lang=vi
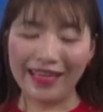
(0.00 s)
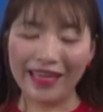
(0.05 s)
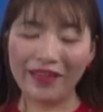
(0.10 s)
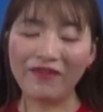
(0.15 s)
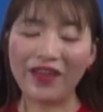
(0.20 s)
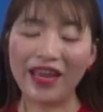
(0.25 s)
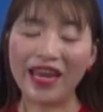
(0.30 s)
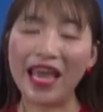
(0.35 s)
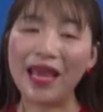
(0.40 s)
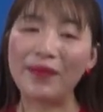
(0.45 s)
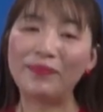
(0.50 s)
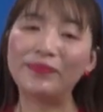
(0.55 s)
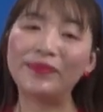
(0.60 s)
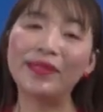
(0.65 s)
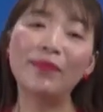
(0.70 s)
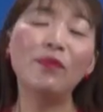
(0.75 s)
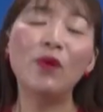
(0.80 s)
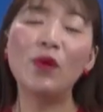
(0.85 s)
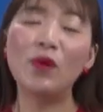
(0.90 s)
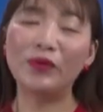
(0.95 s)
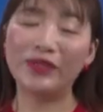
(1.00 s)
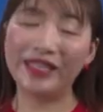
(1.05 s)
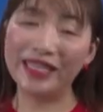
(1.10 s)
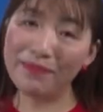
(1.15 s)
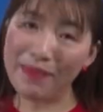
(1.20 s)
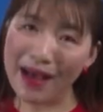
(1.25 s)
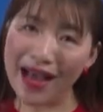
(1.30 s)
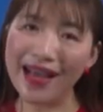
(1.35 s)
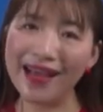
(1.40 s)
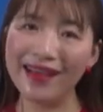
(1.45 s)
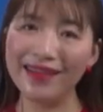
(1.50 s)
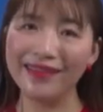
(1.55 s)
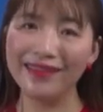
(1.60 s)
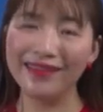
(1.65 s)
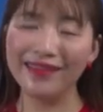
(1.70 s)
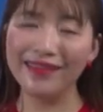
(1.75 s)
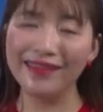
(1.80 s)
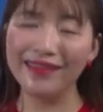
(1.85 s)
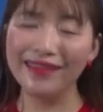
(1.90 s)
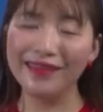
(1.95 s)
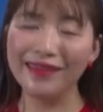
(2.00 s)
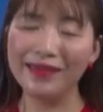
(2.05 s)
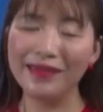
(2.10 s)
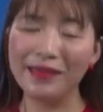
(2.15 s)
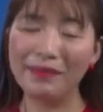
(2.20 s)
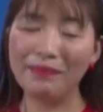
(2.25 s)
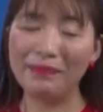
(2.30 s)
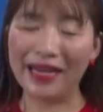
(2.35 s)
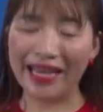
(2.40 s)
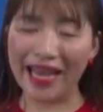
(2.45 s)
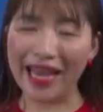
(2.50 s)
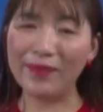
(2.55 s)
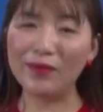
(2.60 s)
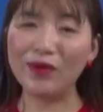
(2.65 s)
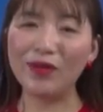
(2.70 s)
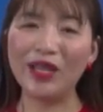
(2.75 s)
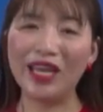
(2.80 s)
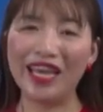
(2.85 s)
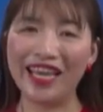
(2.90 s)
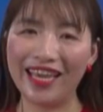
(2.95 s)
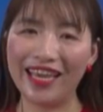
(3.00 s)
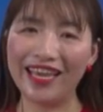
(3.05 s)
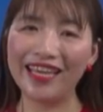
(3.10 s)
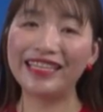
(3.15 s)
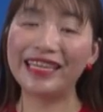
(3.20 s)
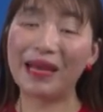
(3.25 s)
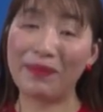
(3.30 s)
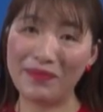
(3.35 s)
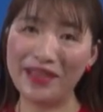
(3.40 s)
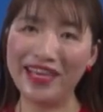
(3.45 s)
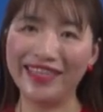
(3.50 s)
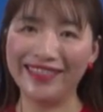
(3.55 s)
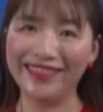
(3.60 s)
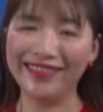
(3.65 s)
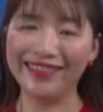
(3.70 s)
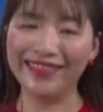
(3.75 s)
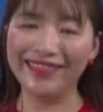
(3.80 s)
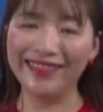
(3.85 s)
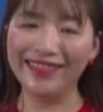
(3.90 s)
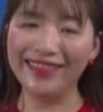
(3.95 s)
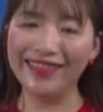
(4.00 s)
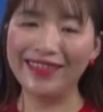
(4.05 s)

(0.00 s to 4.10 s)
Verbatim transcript: cái vẻ đẹp tâm hồn thứ ba mà các em có thể cảm nhận được